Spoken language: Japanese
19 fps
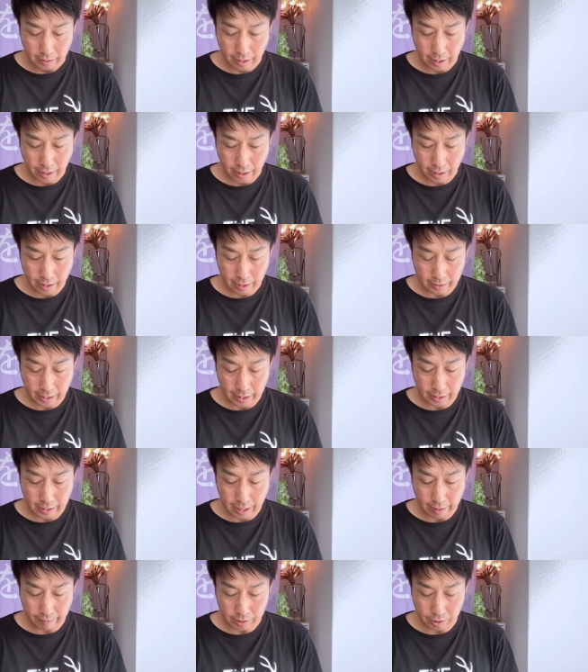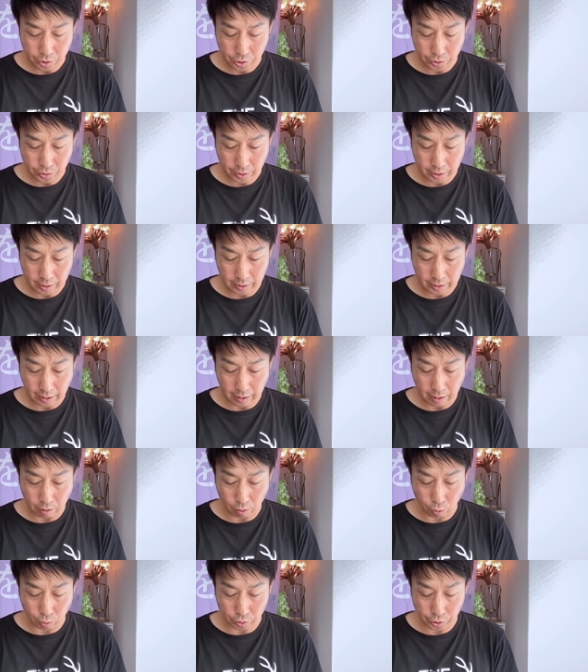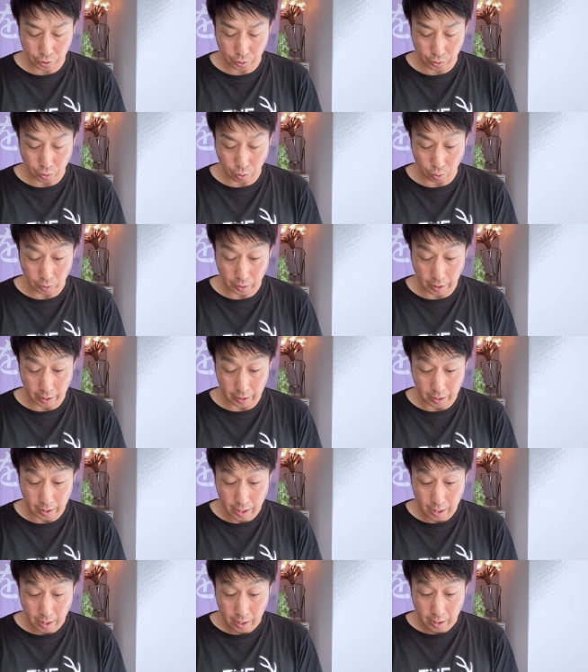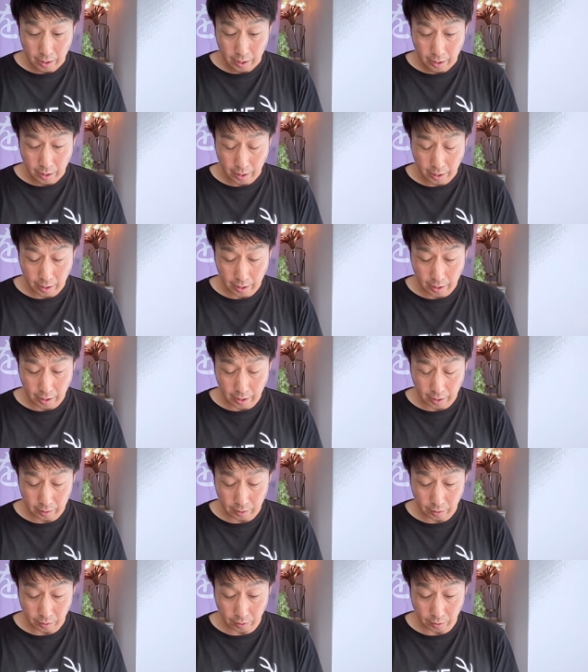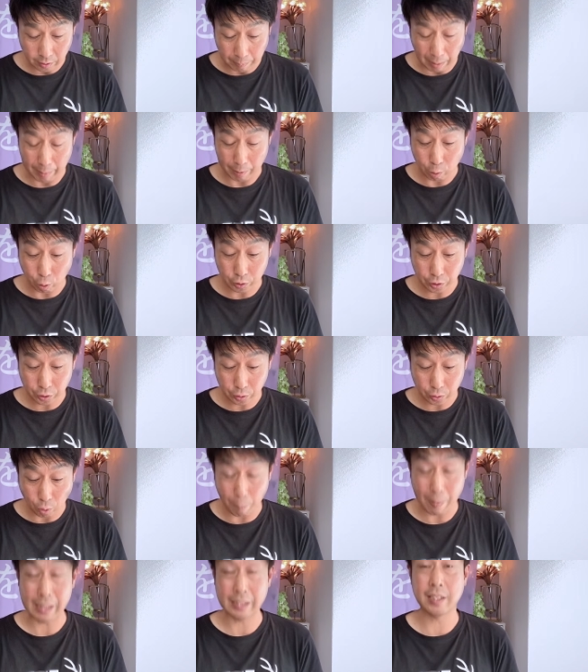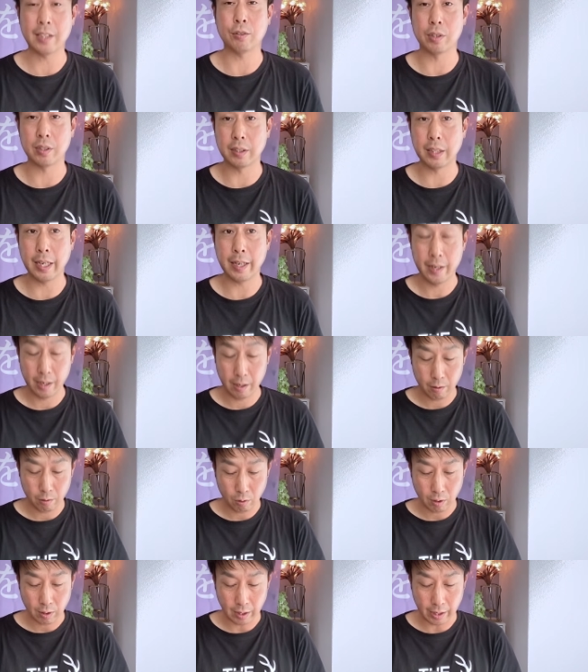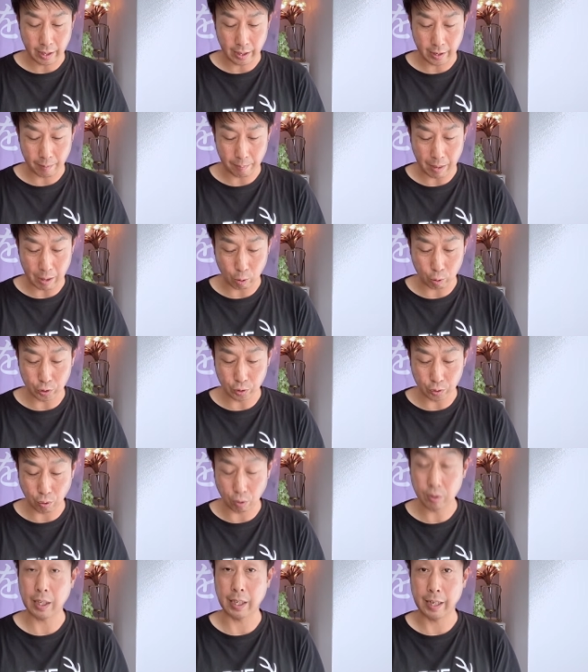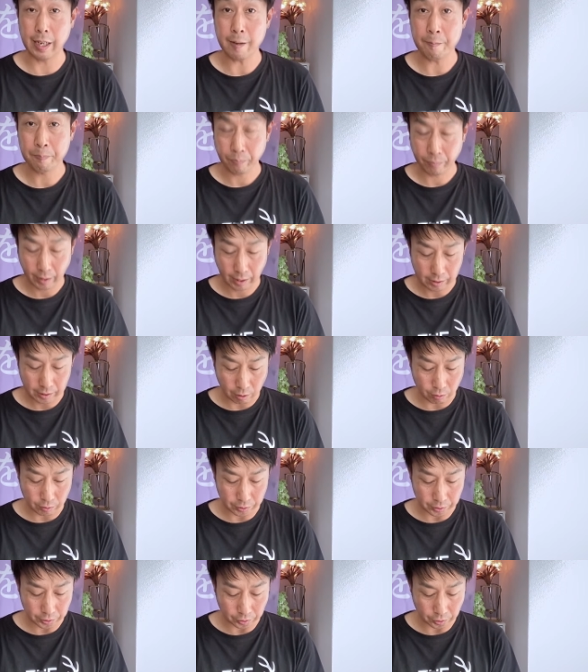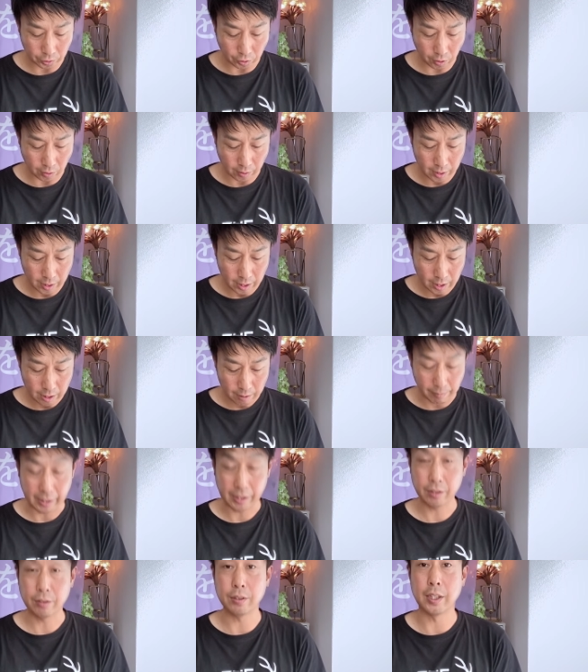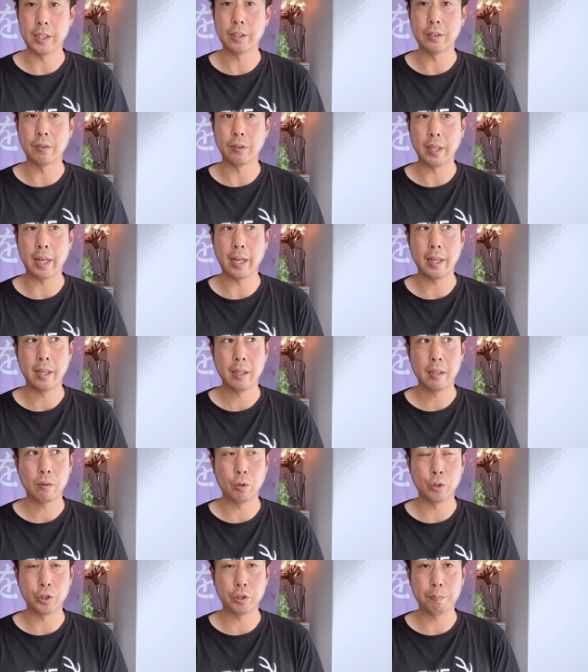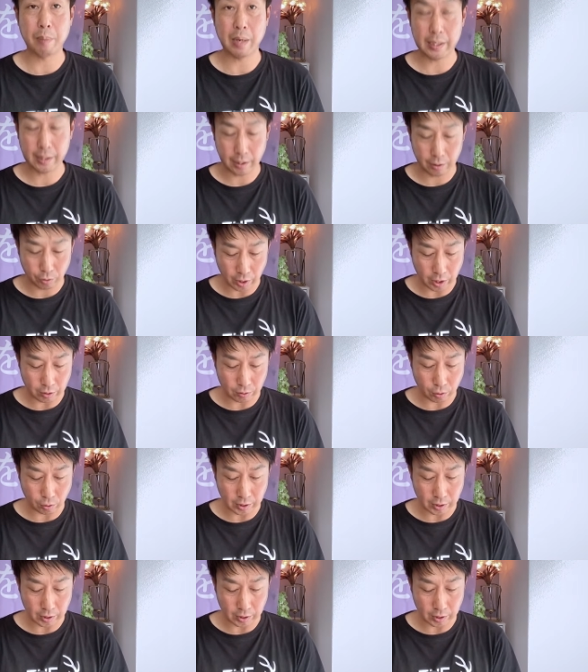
で、前回は衆議院選が 55.9%ですね。56かな。じゃあ購入すると、低いですよね。50% 切ると